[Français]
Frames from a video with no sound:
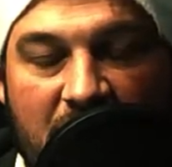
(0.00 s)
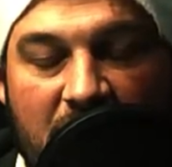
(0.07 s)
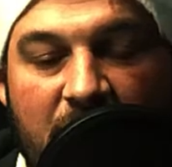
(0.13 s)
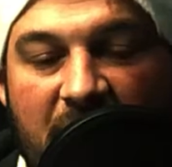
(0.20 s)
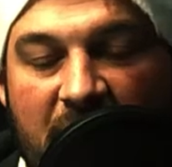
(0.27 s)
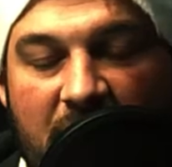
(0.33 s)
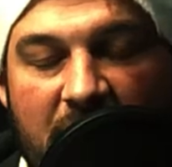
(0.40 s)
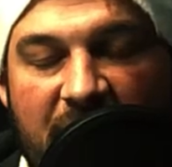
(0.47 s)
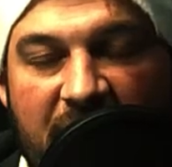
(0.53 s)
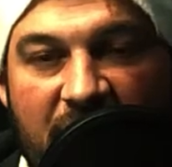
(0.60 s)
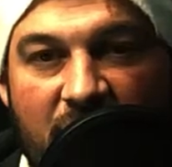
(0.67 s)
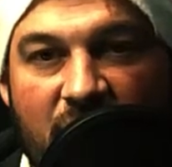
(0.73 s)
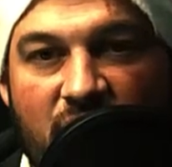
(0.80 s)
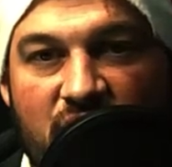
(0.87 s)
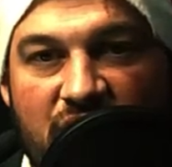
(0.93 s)
Le mec connaît
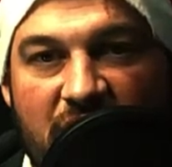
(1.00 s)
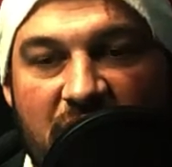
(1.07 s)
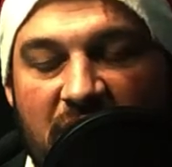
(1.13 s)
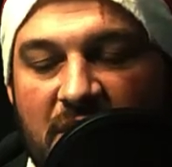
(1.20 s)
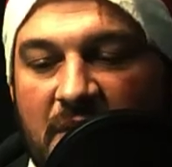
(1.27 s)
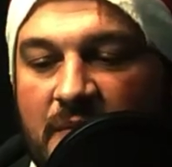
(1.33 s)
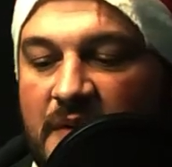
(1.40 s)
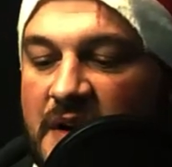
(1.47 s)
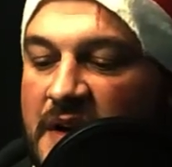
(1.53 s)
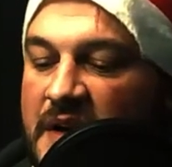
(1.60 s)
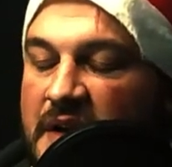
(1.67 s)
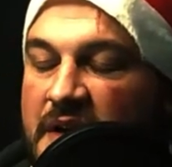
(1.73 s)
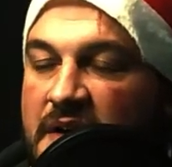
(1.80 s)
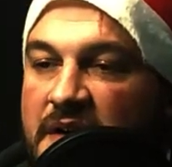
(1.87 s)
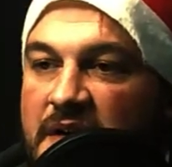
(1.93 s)
son sujet quand même.
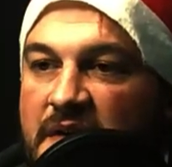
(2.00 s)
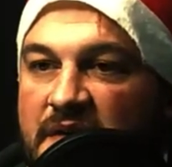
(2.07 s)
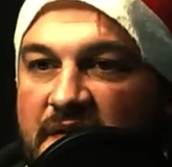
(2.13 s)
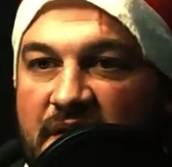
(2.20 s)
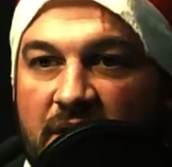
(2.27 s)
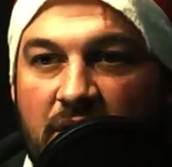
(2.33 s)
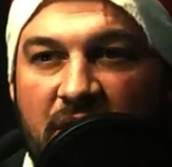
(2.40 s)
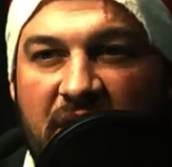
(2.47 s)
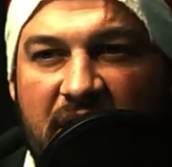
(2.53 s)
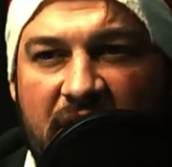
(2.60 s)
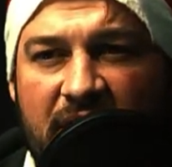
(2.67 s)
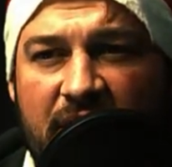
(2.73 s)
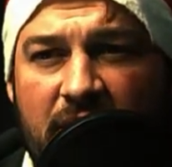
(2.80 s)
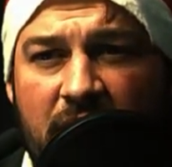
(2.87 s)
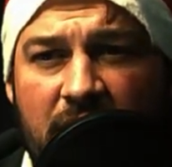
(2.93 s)
C'est le
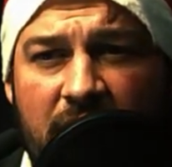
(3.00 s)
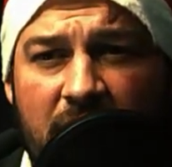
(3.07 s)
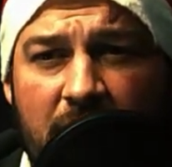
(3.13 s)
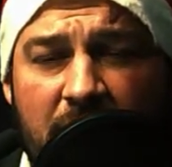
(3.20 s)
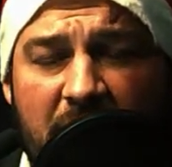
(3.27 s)
créateur de